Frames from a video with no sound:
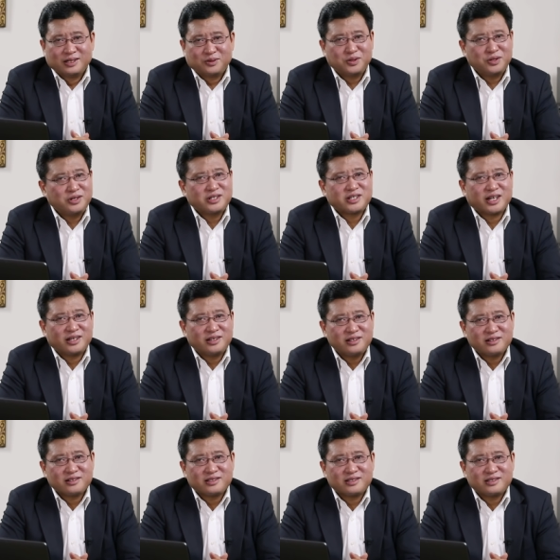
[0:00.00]
对于陈
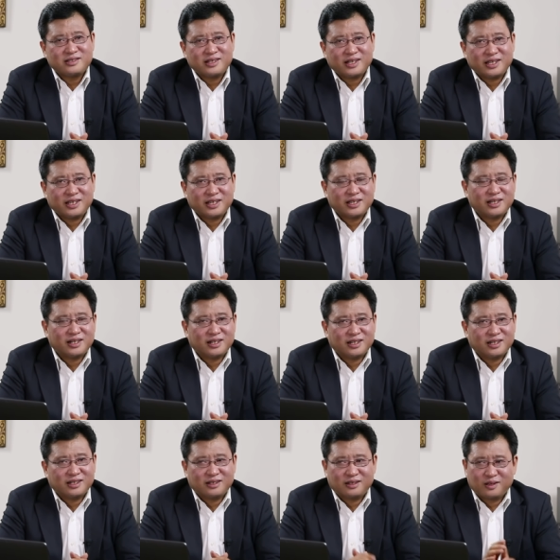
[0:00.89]
志思的一
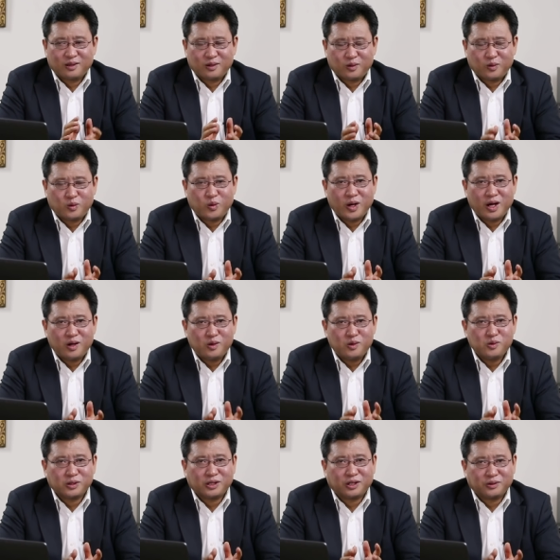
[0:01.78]
个关
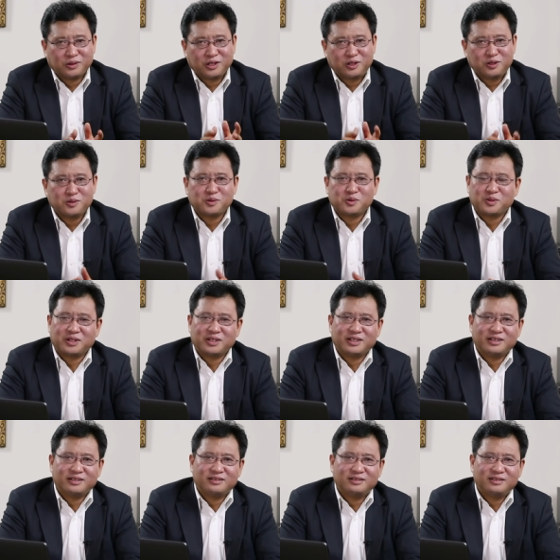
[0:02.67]
户头的动作
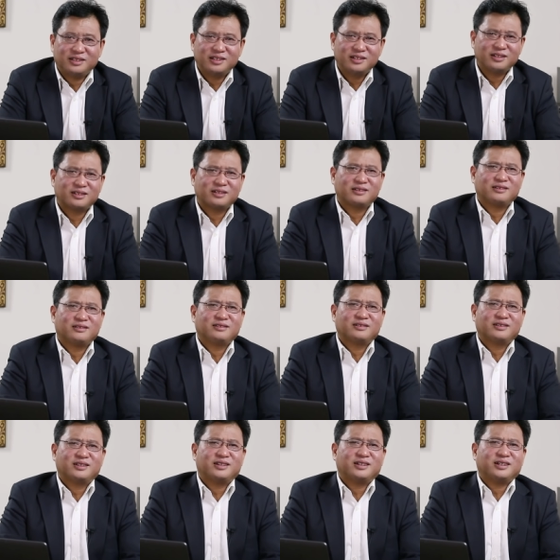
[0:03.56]
呢，一个
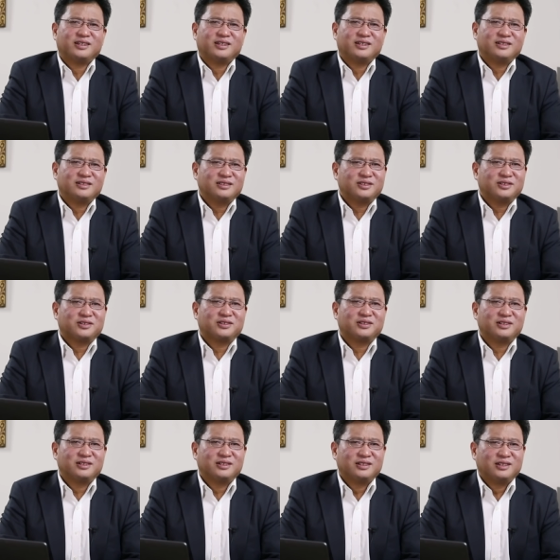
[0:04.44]
可能就是
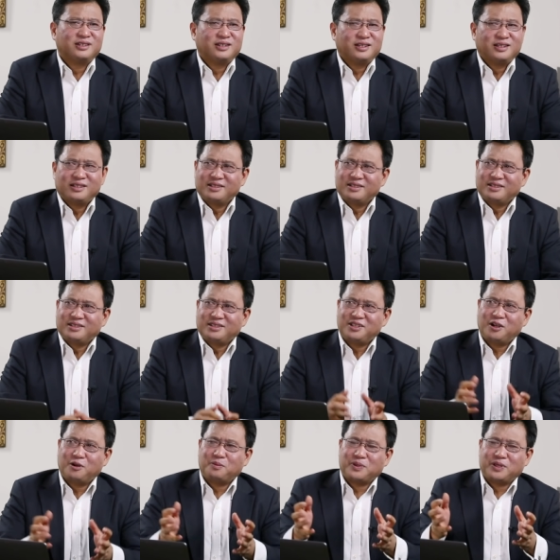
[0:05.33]
说。
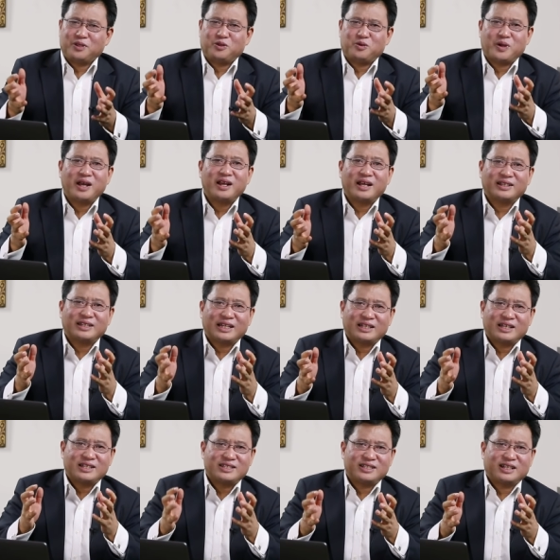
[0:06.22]
要比原来
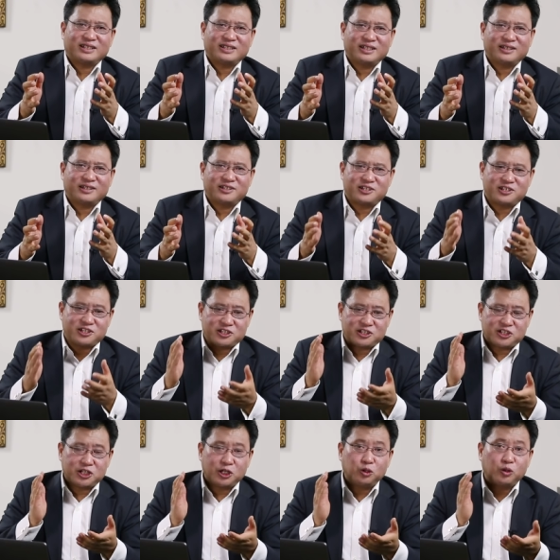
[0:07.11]
大家想象的
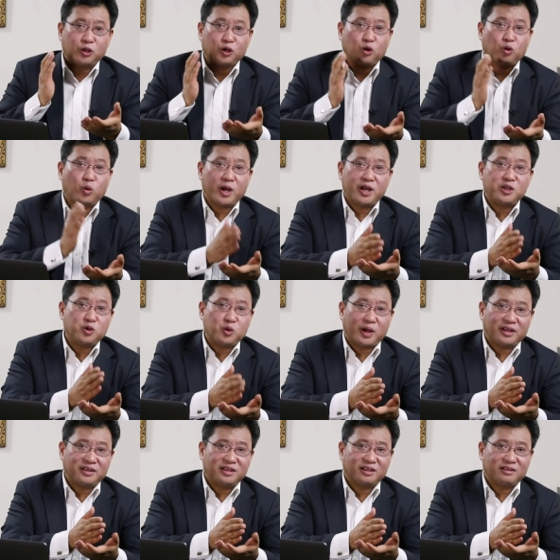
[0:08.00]
只针对官
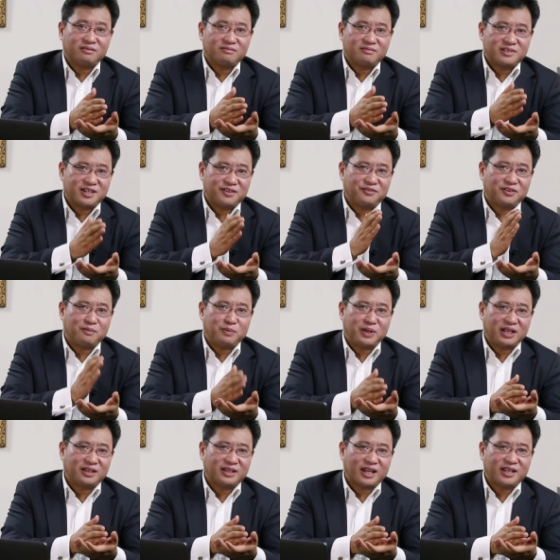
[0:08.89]
员的这份
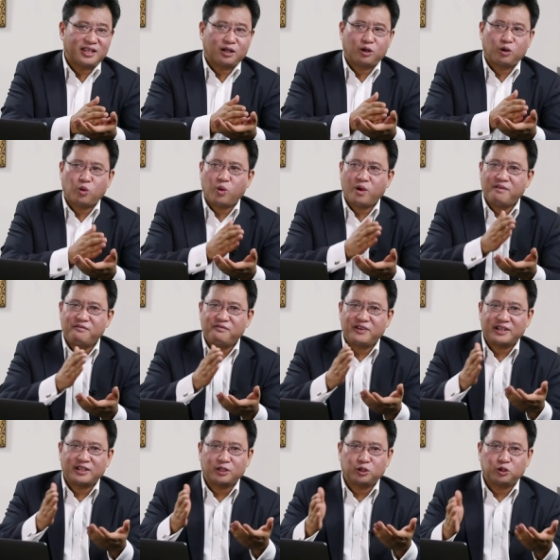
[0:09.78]
名单要宽
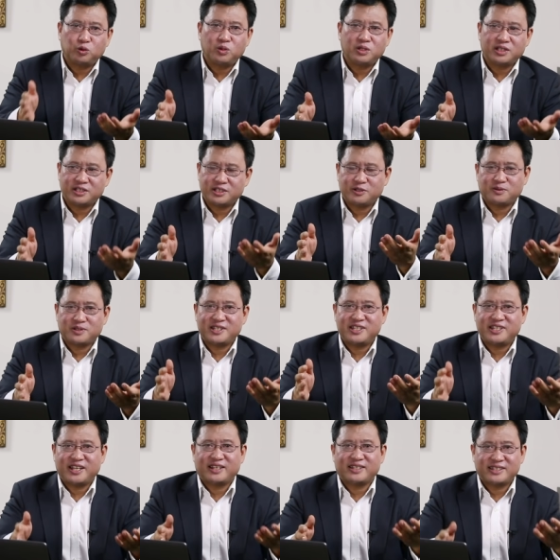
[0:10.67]
泛的多的这种
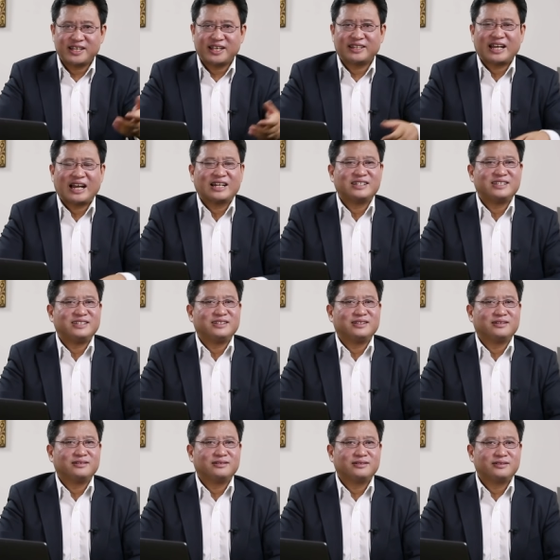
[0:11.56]
潜在打
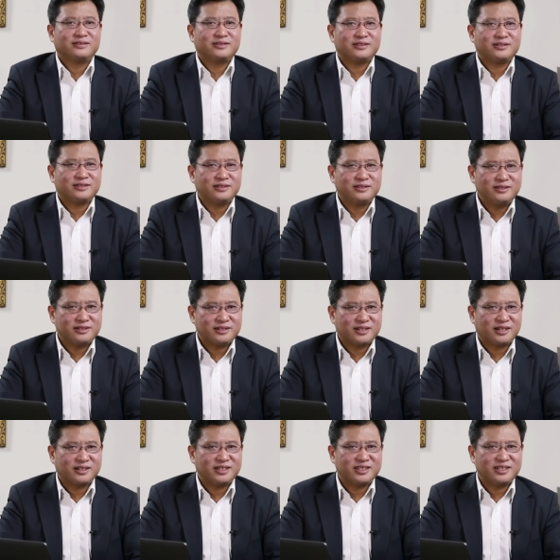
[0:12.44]
击啊，实际
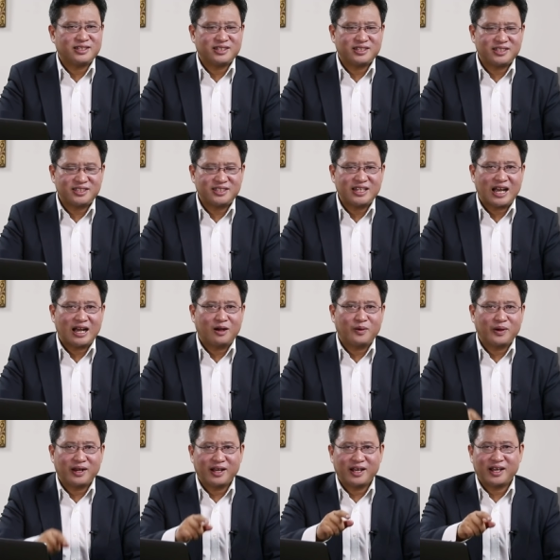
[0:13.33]
上已经吓
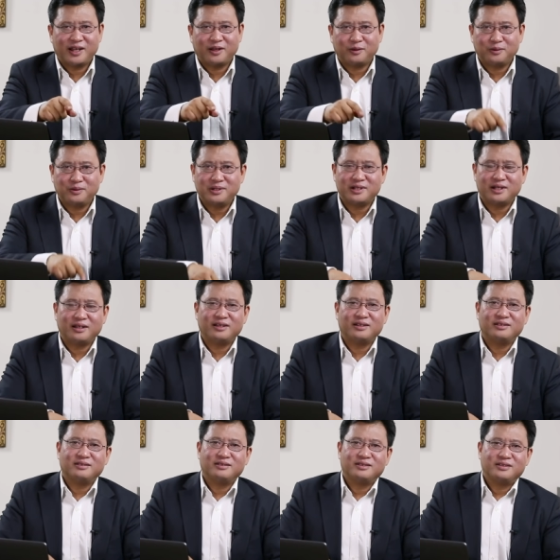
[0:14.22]
坏了很多人了。